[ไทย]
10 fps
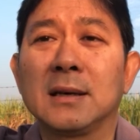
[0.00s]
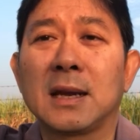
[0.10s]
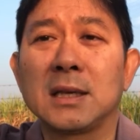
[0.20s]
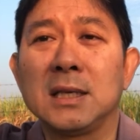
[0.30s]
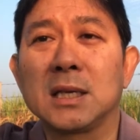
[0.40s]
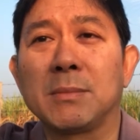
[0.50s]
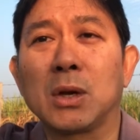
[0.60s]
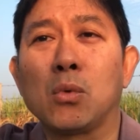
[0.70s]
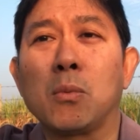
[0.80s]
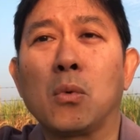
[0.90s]
นะที่สามาร
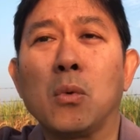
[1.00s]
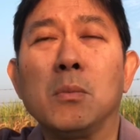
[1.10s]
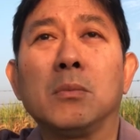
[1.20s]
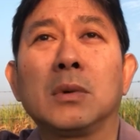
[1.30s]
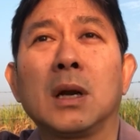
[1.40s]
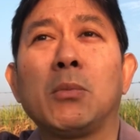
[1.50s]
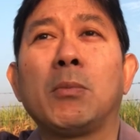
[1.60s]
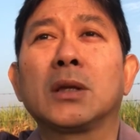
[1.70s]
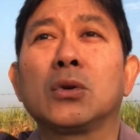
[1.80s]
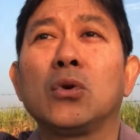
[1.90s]
ถควบคุมระบบ
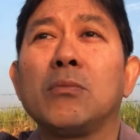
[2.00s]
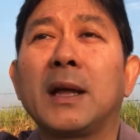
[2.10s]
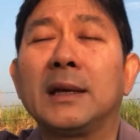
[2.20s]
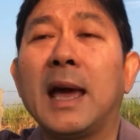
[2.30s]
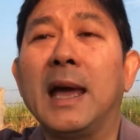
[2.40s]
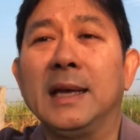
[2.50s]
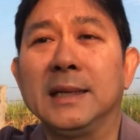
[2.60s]
อัตโนมัติได้